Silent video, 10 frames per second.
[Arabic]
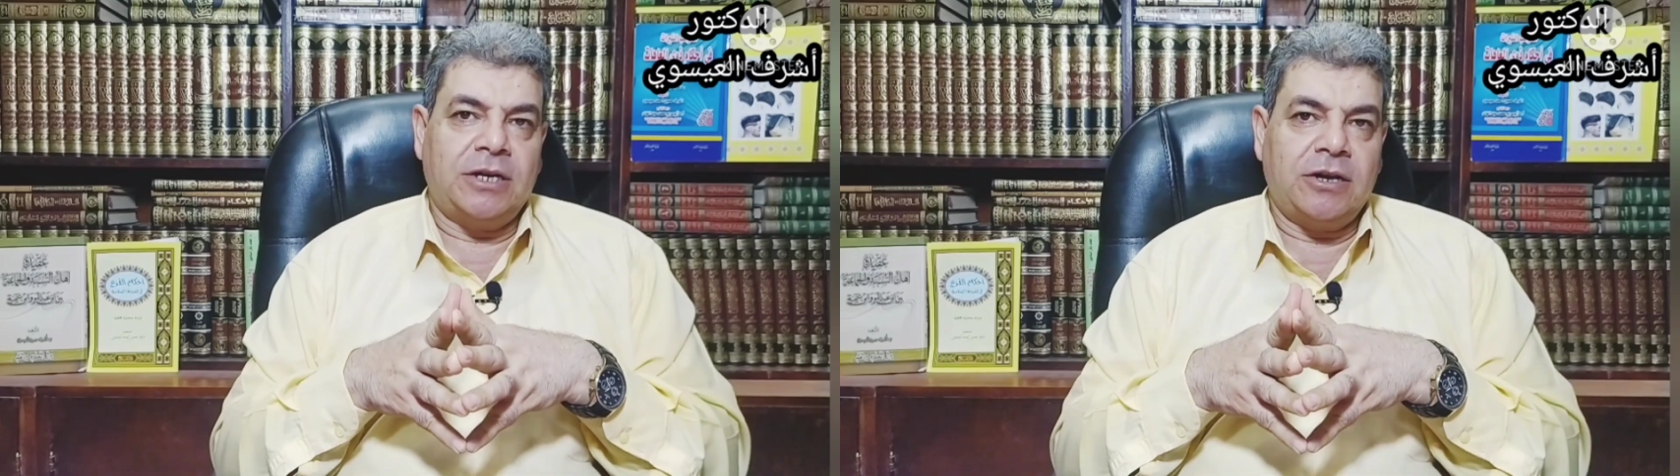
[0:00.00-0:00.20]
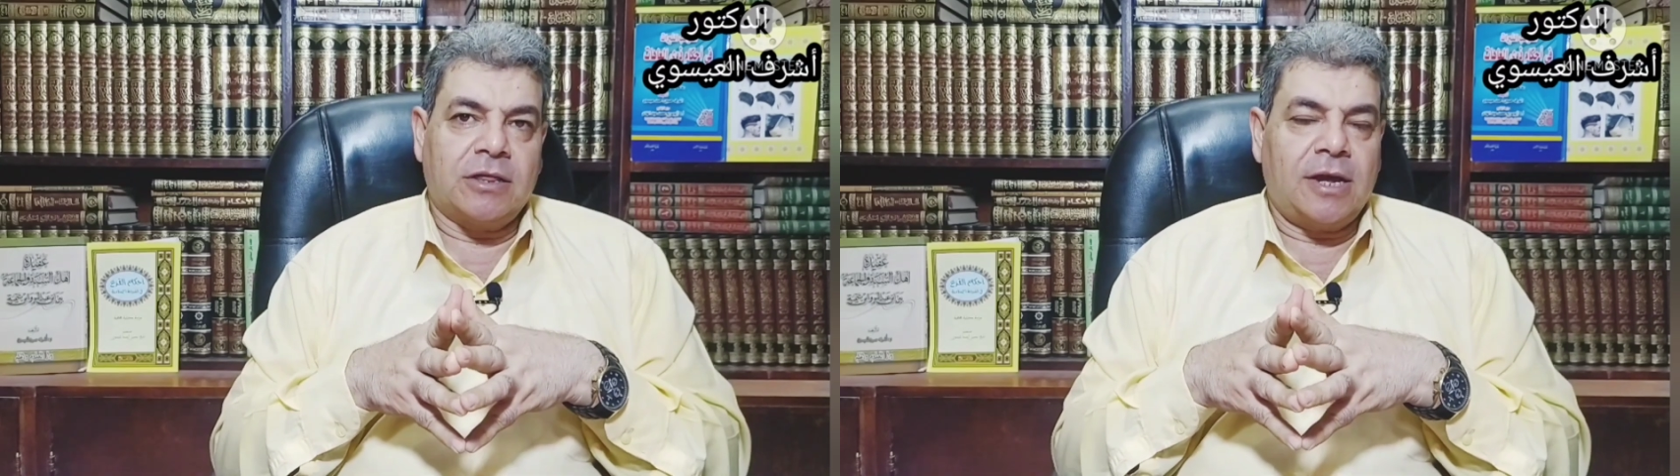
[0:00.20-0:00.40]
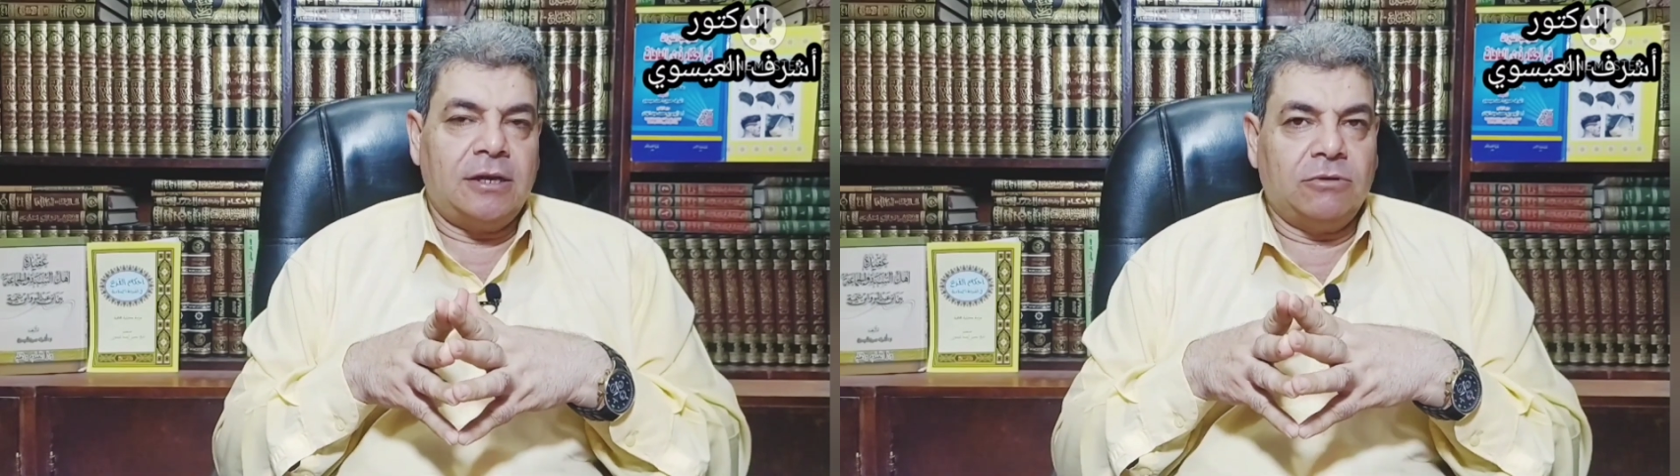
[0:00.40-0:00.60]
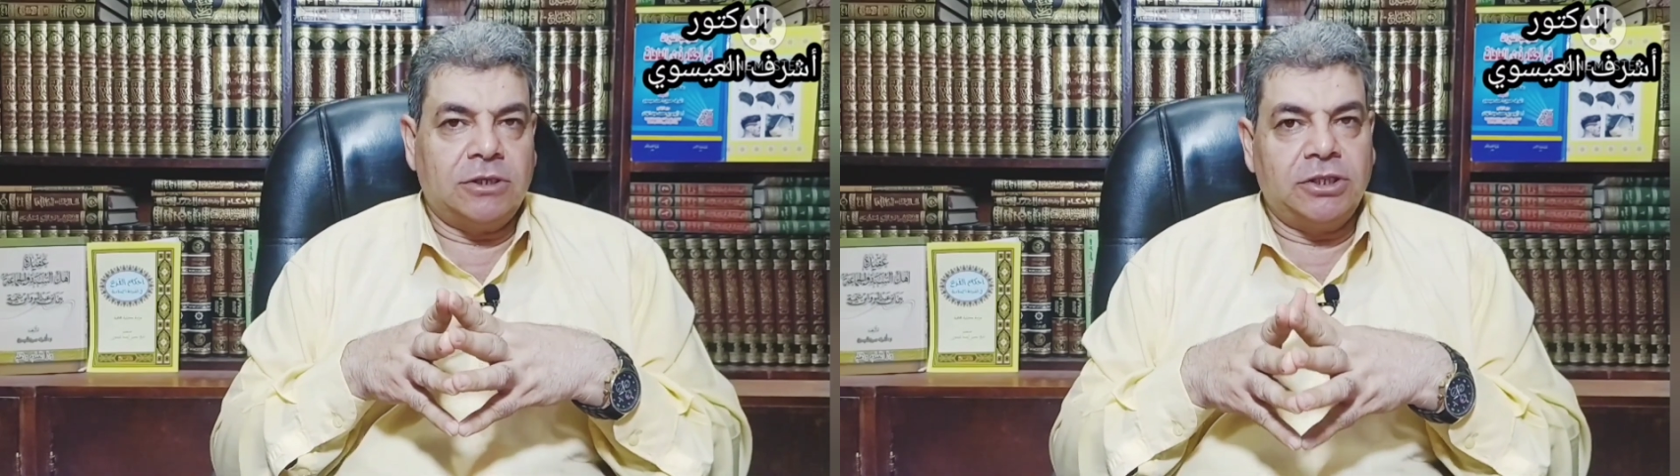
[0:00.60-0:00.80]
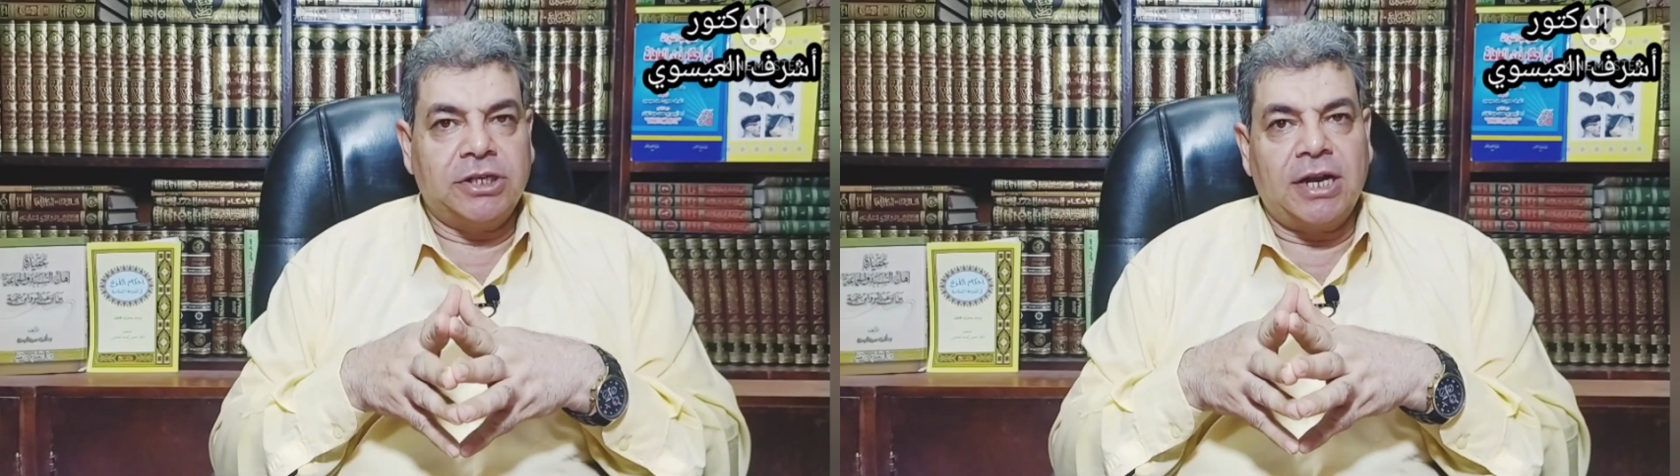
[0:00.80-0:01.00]
النساء
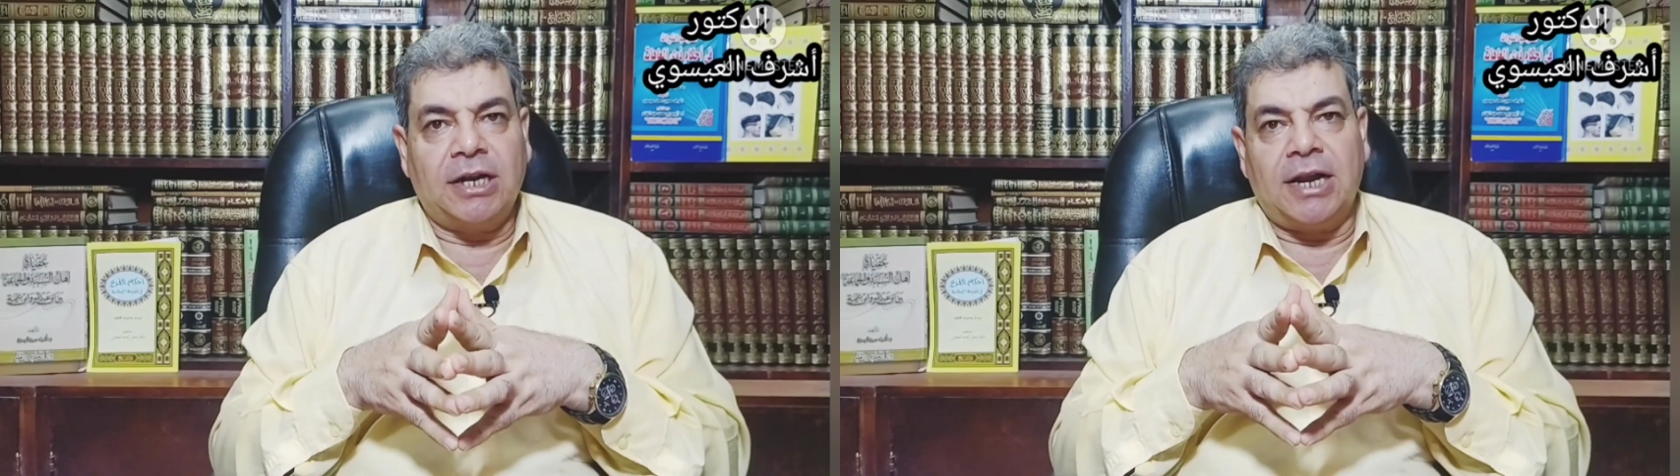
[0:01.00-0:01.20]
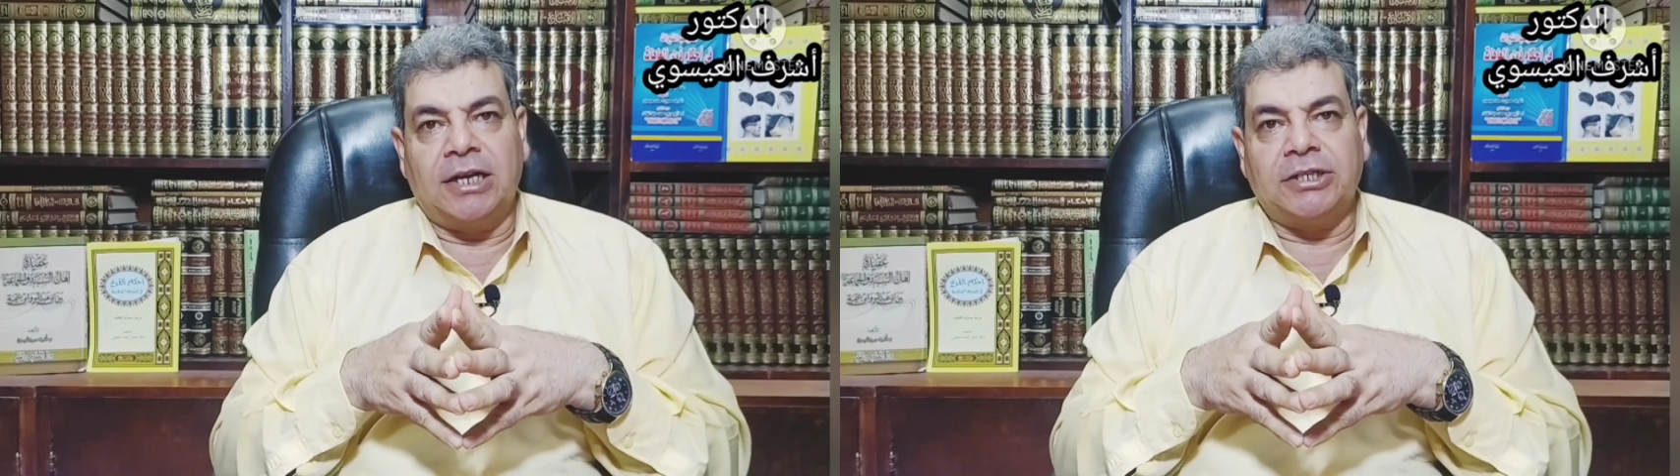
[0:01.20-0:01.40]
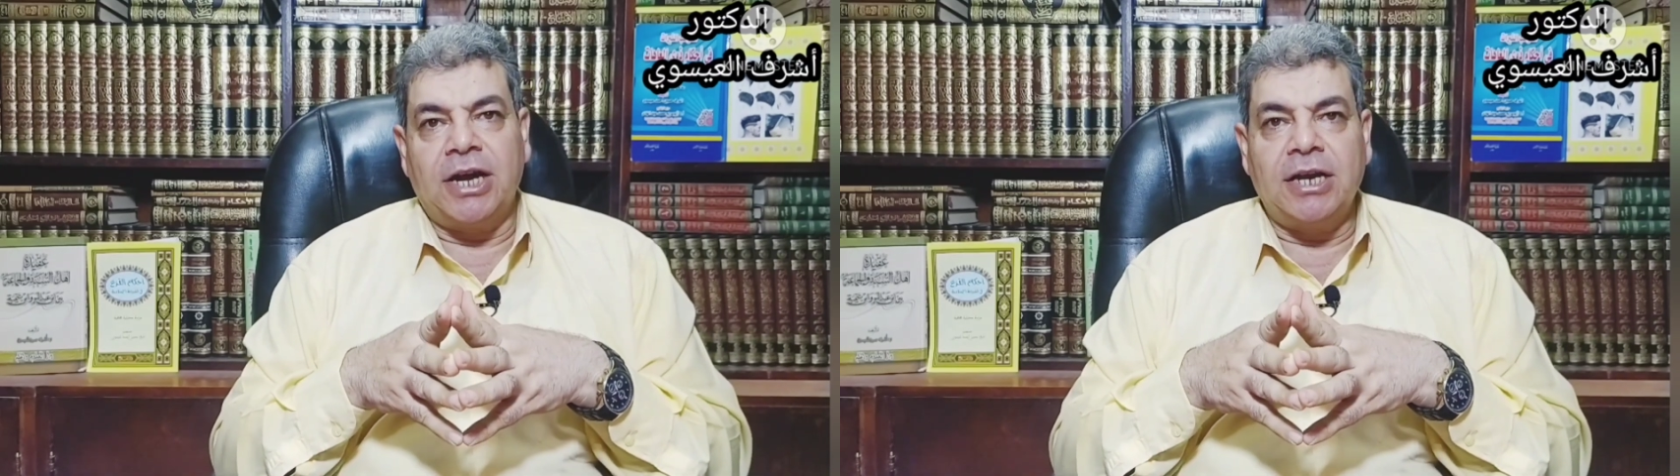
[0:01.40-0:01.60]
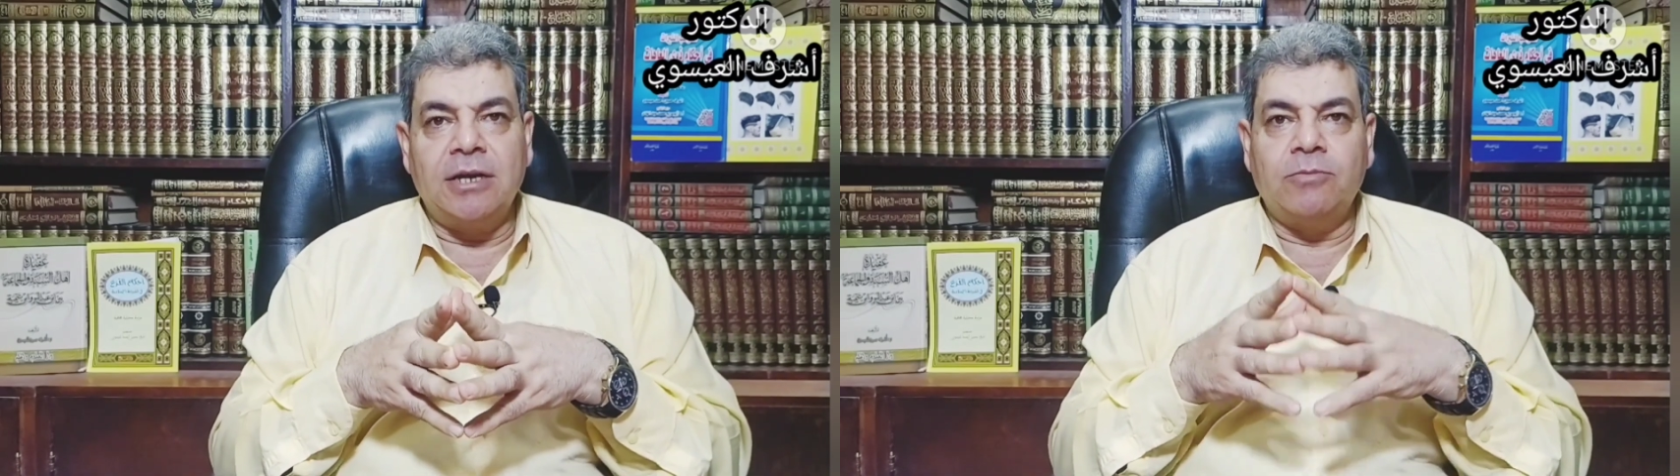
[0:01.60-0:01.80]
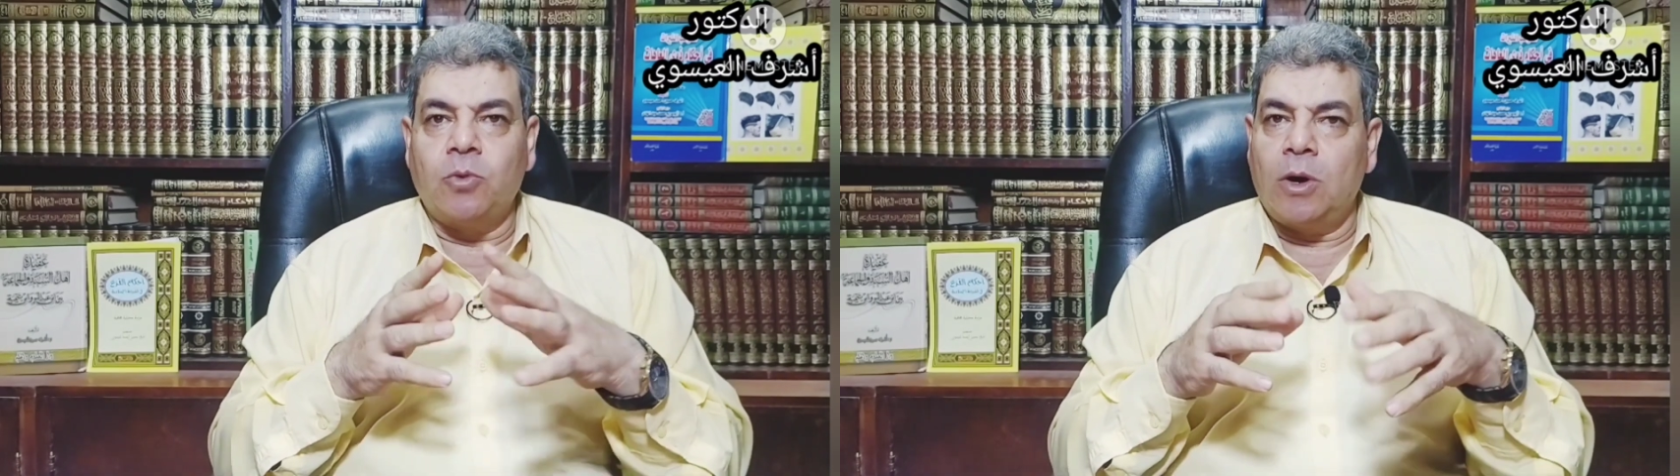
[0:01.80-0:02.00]
والرجال الأجانب